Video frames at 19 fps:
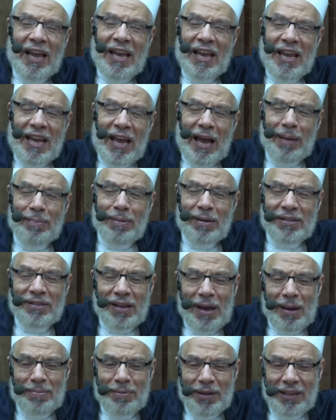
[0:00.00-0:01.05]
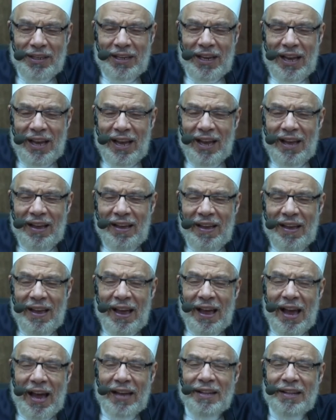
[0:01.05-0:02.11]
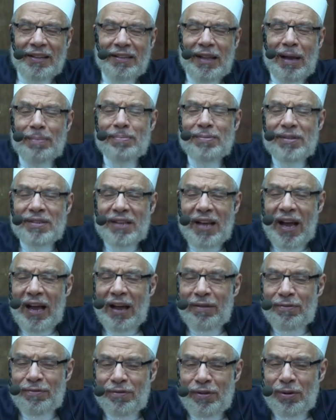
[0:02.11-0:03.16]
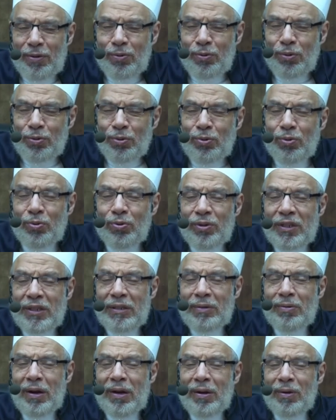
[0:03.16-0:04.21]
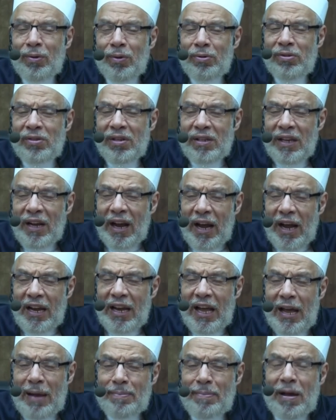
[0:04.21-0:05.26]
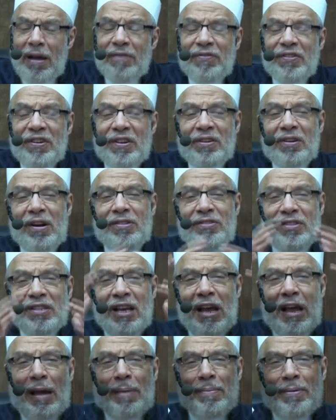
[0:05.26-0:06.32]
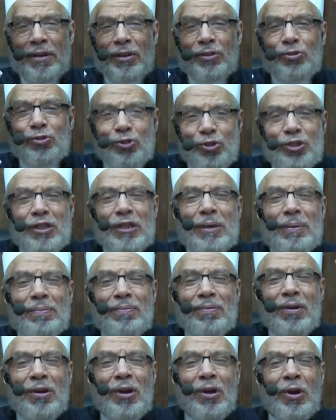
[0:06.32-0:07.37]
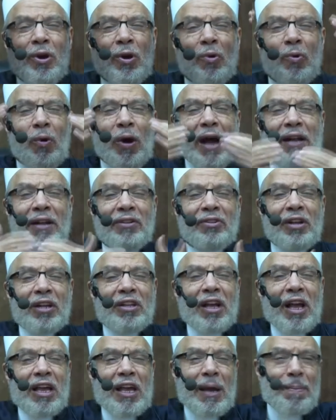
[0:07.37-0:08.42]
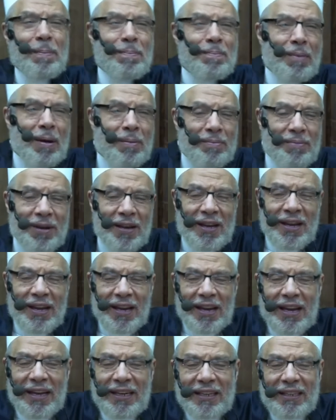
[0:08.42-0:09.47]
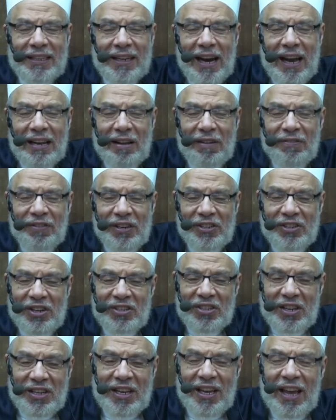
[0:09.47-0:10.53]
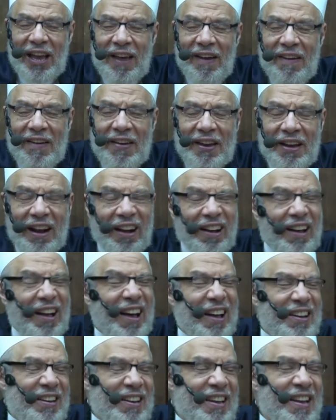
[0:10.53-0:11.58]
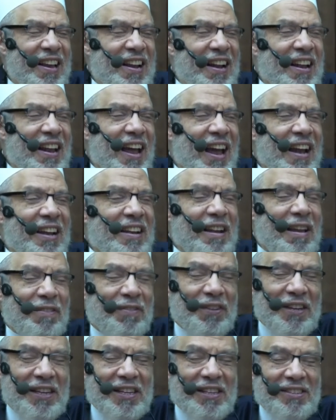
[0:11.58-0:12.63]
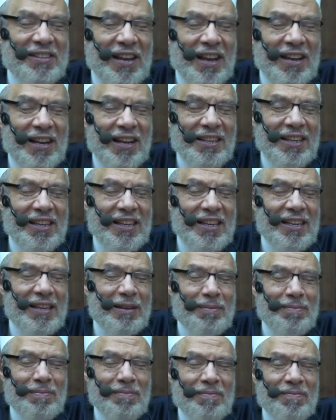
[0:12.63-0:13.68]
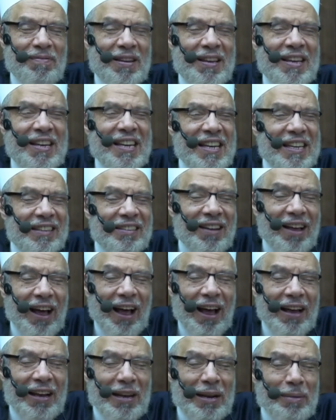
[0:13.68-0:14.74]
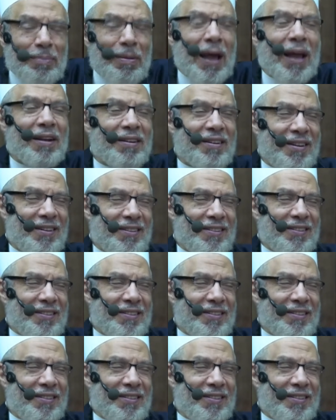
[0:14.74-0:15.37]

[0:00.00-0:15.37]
أيام سابعها أن تمسح في الوضوء والغسل على ما في رأسها من الطيب وأن تتيمم إن كان في جسدها قال لأن في إزالته إضاعة للمال